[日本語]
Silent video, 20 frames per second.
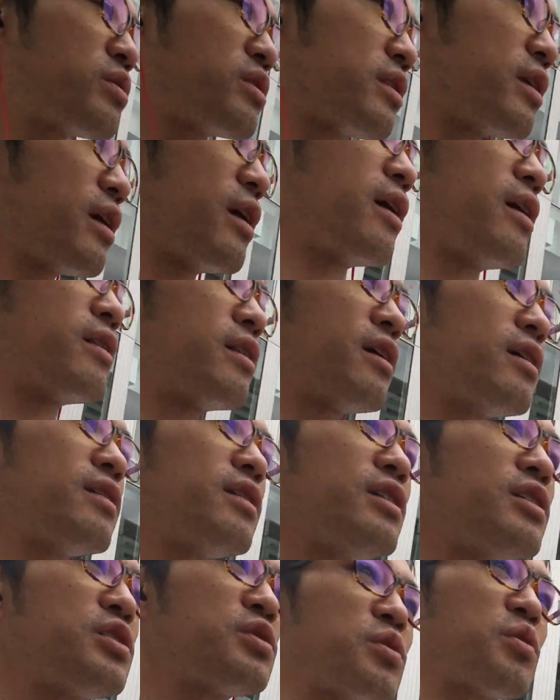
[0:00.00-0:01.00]
くてな
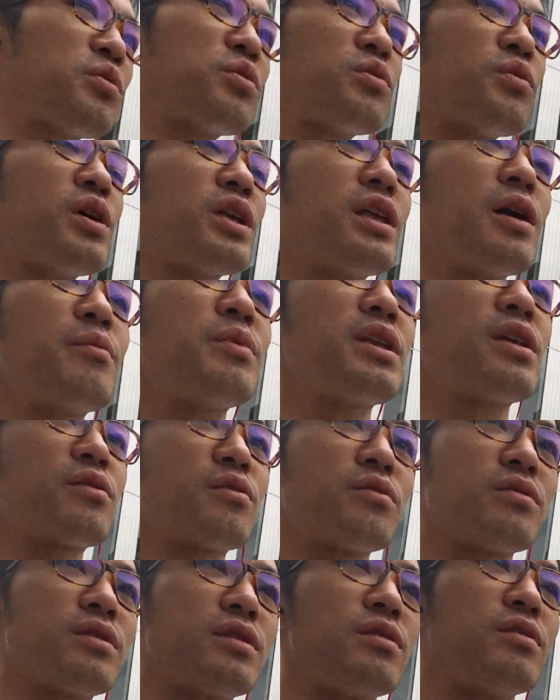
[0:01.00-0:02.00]
んでスロットはダメな
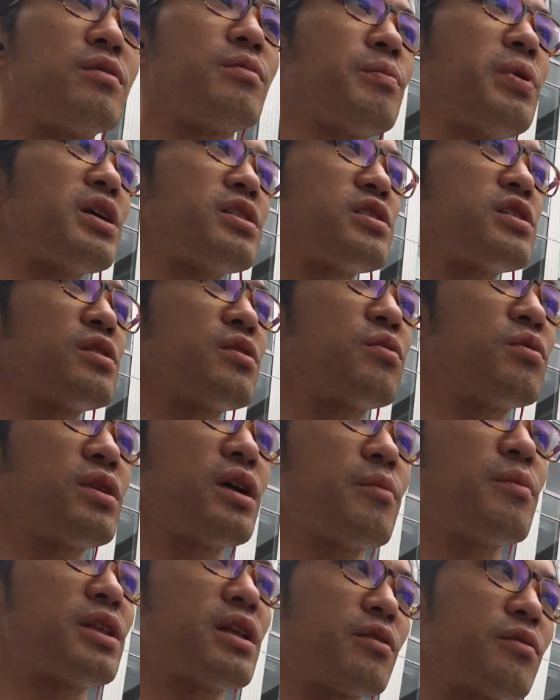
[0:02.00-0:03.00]
のっていう
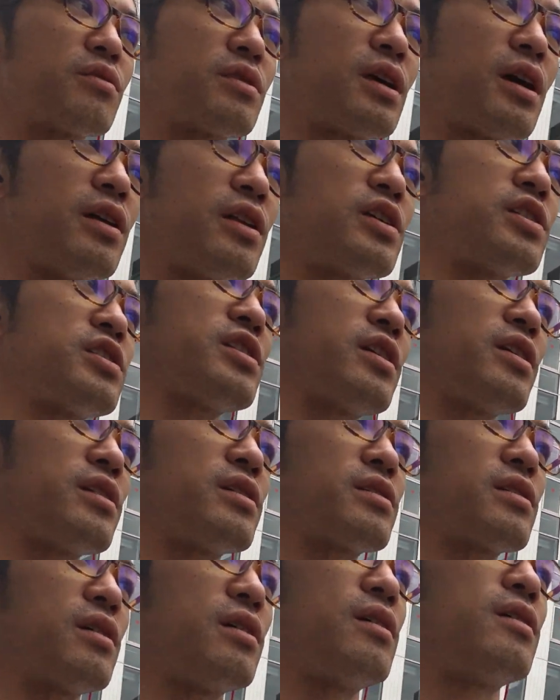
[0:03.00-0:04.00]
パチンコダメなのって話じゃない
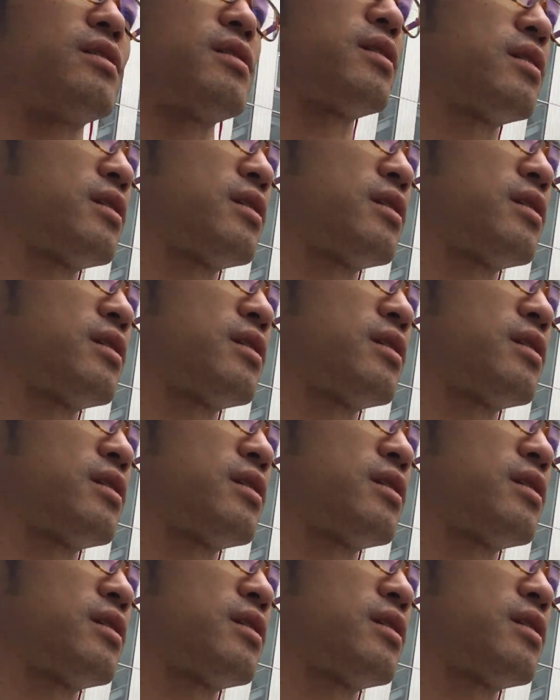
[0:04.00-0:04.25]
ですか